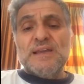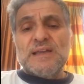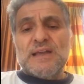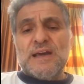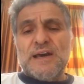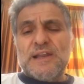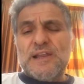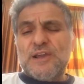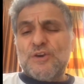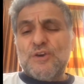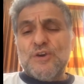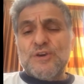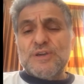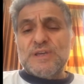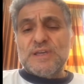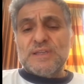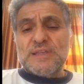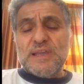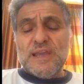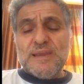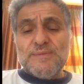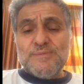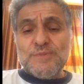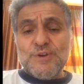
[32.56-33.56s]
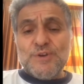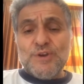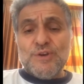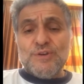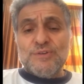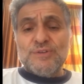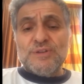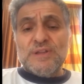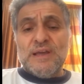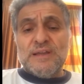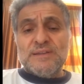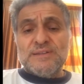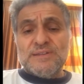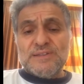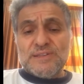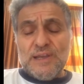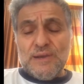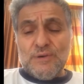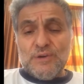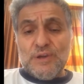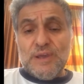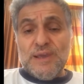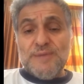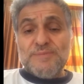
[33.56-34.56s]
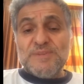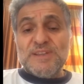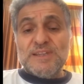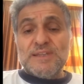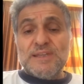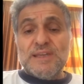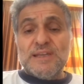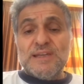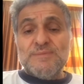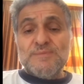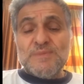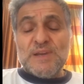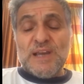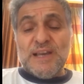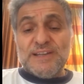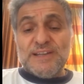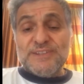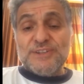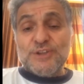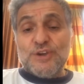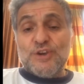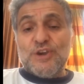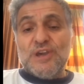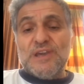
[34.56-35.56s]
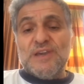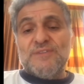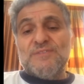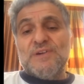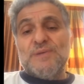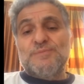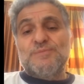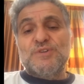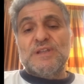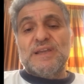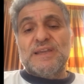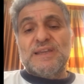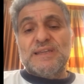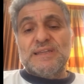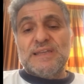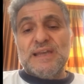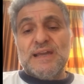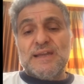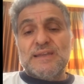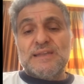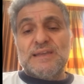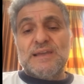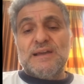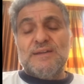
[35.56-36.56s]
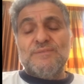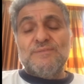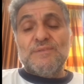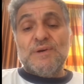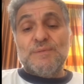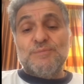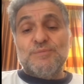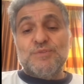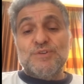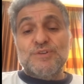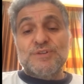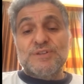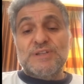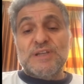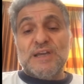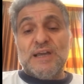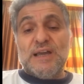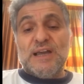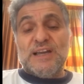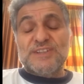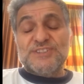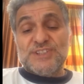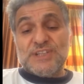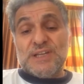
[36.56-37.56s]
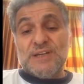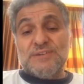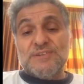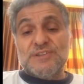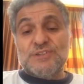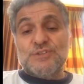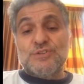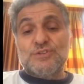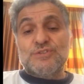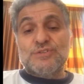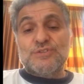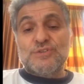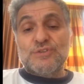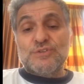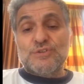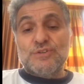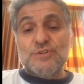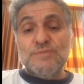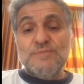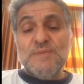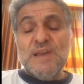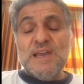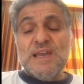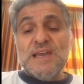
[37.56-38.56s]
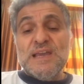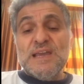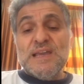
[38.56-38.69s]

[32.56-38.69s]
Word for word: Karaköy ya da Eminönü'nden emin değilim. Kadıköy'e vapurla giderken vapurda açık havada oturuyordum.